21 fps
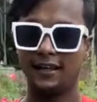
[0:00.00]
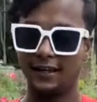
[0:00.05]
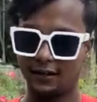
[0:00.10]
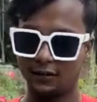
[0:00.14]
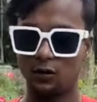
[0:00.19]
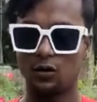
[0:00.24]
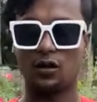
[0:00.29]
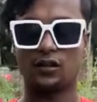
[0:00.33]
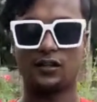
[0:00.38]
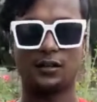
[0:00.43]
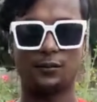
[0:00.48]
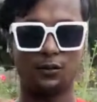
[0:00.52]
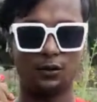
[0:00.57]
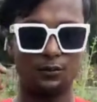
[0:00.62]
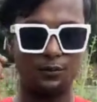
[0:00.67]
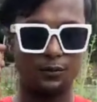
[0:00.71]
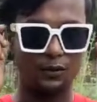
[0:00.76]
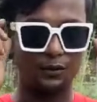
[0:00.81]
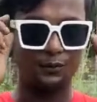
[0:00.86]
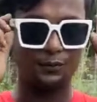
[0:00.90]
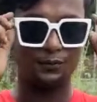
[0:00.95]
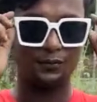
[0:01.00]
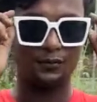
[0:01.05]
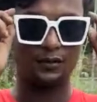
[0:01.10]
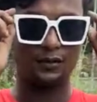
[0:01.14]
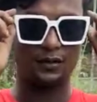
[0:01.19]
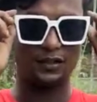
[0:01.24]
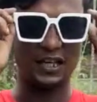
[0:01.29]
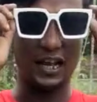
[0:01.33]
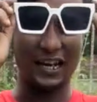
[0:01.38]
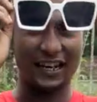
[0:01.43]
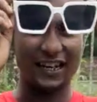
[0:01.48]
একটু কথা বলবো
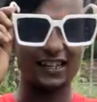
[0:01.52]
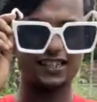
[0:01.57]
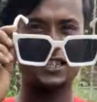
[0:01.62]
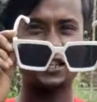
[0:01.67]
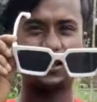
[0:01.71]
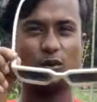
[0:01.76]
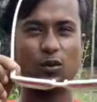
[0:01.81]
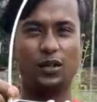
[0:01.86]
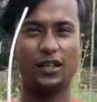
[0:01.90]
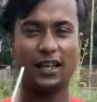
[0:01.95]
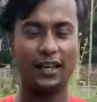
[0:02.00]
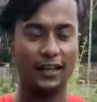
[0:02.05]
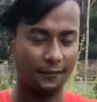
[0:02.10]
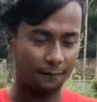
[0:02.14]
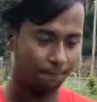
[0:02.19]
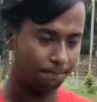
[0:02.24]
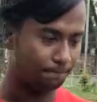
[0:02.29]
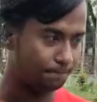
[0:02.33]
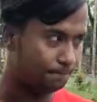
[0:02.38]
চান গ্লাসটা খুলি হ্যাঁ